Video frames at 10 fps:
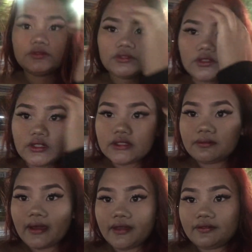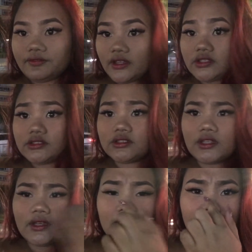Look at my face.
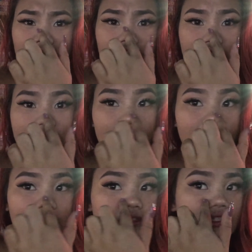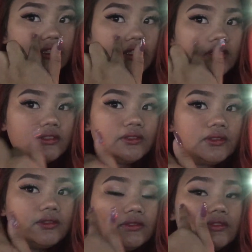Medyo namamalat siya dito,
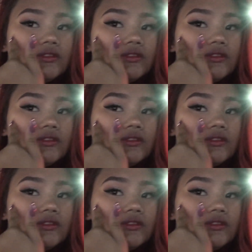oh.